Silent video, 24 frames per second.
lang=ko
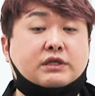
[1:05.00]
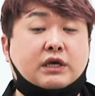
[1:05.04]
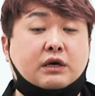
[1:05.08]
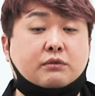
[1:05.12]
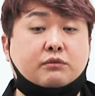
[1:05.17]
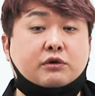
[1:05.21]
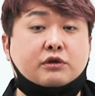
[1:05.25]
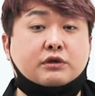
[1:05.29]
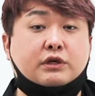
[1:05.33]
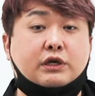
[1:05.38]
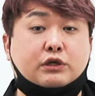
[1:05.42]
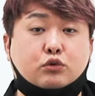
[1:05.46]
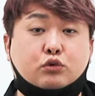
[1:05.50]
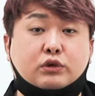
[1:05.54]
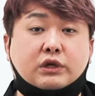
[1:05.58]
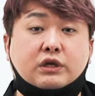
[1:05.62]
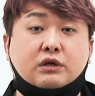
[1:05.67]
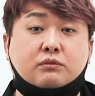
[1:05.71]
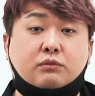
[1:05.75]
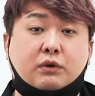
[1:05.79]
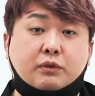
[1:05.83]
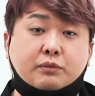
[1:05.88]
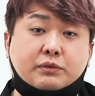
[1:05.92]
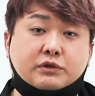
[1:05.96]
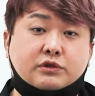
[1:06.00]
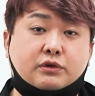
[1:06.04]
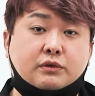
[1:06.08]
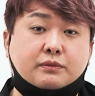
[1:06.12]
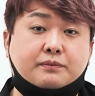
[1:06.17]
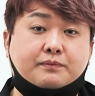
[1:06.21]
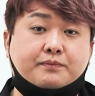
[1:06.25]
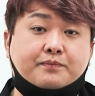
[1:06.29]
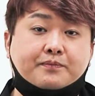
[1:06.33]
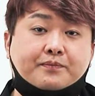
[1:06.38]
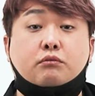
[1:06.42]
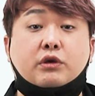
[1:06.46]
싸움은 계속되는 법이죠.
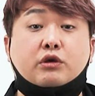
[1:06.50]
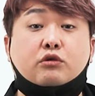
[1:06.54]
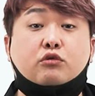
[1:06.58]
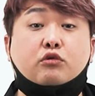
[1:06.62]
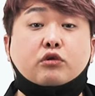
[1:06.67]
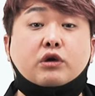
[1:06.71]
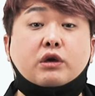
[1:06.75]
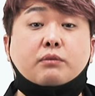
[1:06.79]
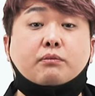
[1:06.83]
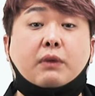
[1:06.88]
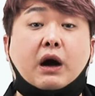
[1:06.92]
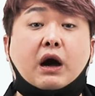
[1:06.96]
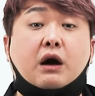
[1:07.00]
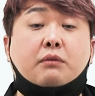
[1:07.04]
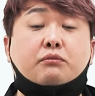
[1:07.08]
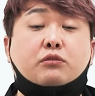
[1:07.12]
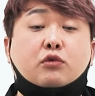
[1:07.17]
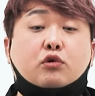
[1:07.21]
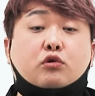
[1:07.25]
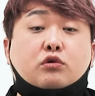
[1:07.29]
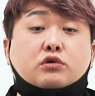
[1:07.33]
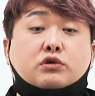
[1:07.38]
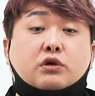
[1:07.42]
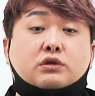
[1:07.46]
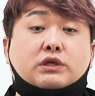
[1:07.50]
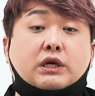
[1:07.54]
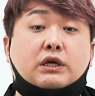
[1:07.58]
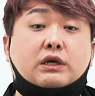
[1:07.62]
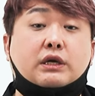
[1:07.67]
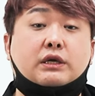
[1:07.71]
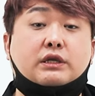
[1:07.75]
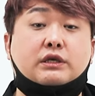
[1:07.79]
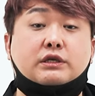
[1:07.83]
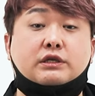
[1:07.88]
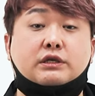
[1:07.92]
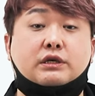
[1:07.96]
미국이 마음 놓고 정찰을
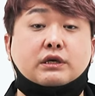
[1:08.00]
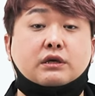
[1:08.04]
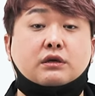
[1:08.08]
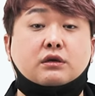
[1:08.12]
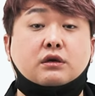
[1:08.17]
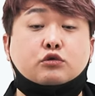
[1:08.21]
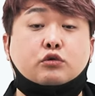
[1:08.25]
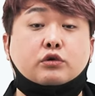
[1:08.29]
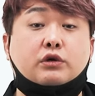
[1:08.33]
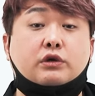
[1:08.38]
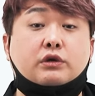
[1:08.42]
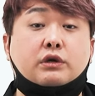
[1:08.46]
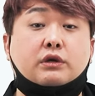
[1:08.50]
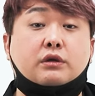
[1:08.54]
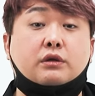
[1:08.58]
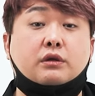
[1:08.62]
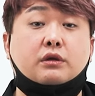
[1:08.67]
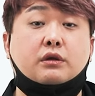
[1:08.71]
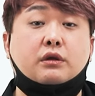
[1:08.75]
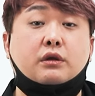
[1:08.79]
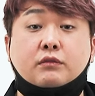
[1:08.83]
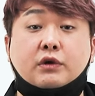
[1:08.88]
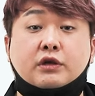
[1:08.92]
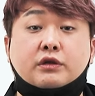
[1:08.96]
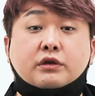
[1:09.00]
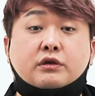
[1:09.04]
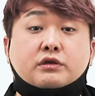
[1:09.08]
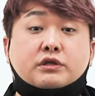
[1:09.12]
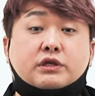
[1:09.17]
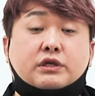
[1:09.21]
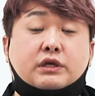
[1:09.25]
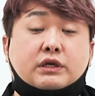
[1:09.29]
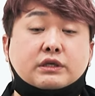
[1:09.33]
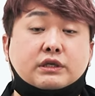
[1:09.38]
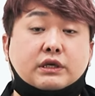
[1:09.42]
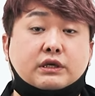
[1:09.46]
해대자 소련은 몇 년
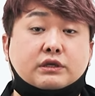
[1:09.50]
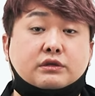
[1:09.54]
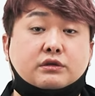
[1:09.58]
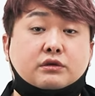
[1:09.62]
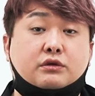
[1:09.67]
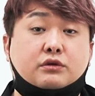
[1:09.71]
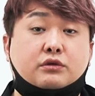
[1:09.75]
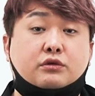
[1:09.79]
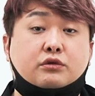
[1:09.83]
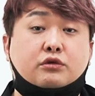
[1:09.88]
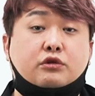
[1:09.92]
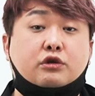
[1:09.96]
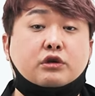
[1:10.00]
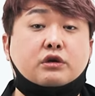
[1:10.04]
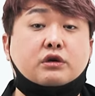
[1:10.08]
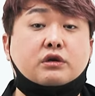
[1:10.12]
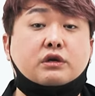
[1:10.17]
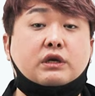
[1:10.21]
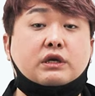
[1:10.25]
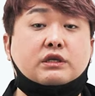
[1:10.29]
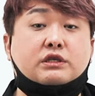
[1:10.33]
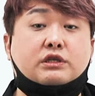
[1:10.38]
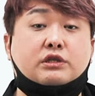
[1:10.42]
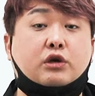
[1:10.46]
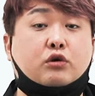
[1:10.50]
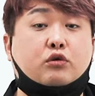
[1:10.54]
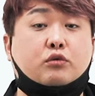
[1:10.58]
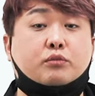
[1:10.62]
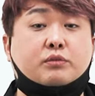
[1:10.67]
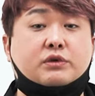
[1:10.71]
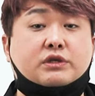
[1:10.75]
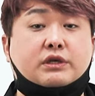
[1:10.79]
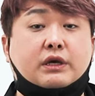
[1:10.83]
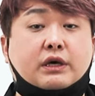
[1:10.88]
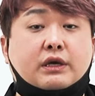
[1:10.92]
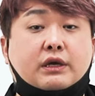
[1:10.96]
지나지 않아서 뛰어난 지대공
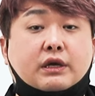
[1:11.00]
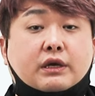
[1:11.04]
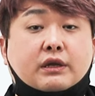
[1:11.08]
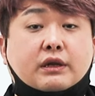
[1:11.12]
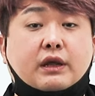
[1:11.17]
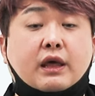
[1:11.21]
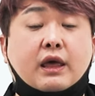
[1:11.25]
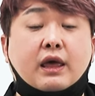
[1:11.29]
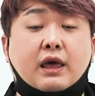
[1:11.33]
미사일인